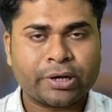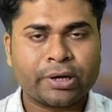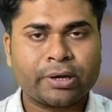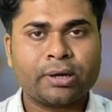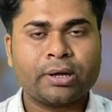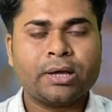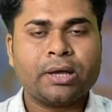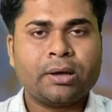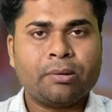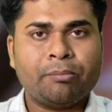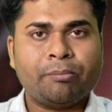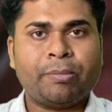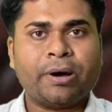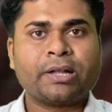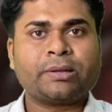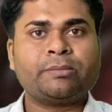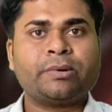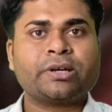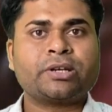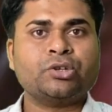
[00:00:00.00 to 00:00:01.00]
है
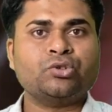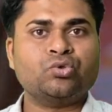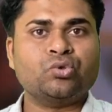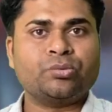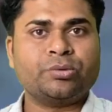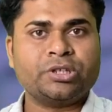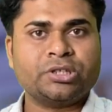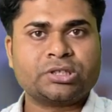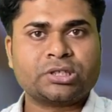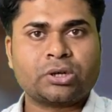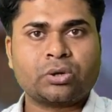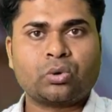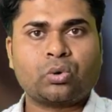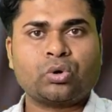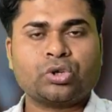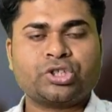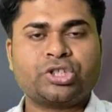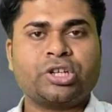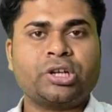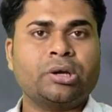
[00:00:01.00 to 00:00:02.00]
बाद बाकी जो भी इसका
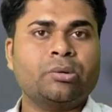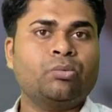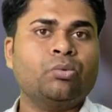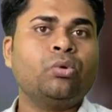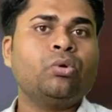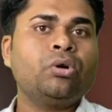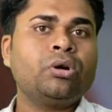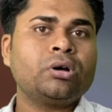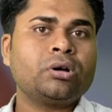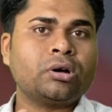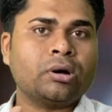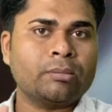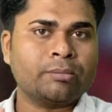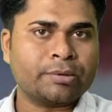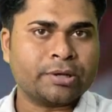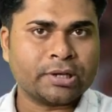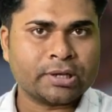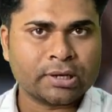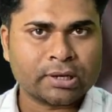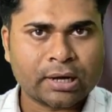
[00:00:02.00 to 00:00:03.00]
कॉस्टिंग है वो
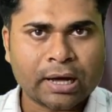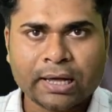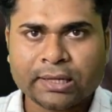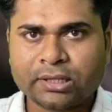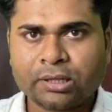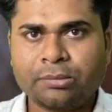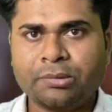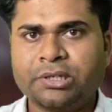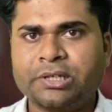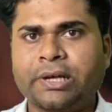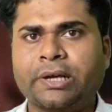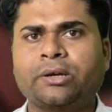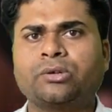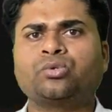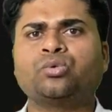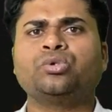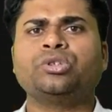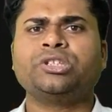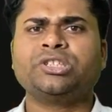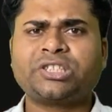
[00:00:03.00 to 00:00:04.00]
कंपनी के खाते में जाएगा
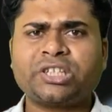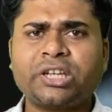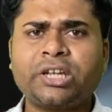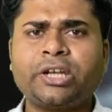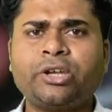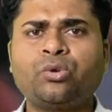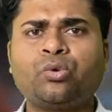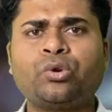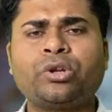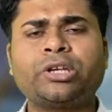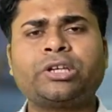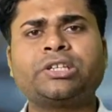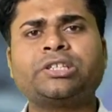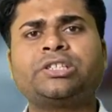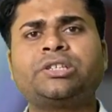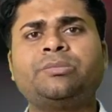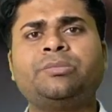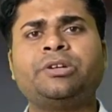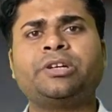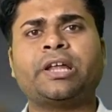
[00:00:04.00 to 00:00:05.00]
तो इसीलिए इन्होंने
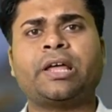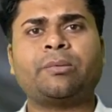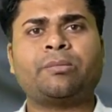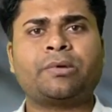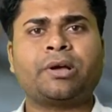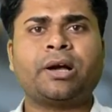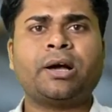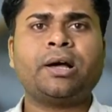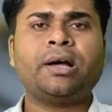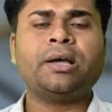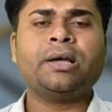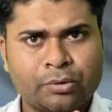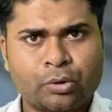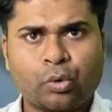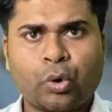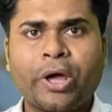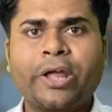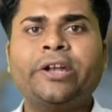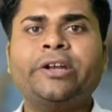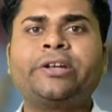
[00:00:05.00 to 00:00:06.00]
किसी भी टाइप का
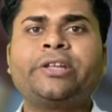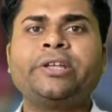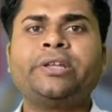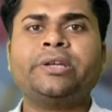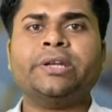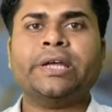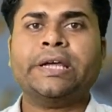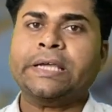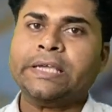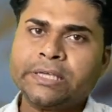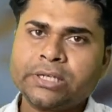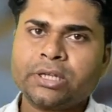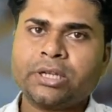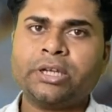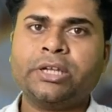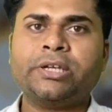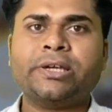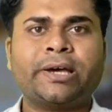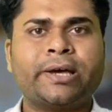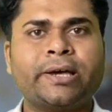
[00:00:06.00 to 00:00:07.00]
रॉयल्टी नहीं
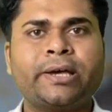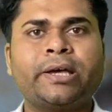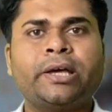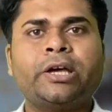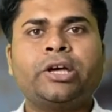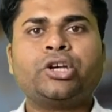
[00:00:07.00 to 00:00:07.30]
लिया है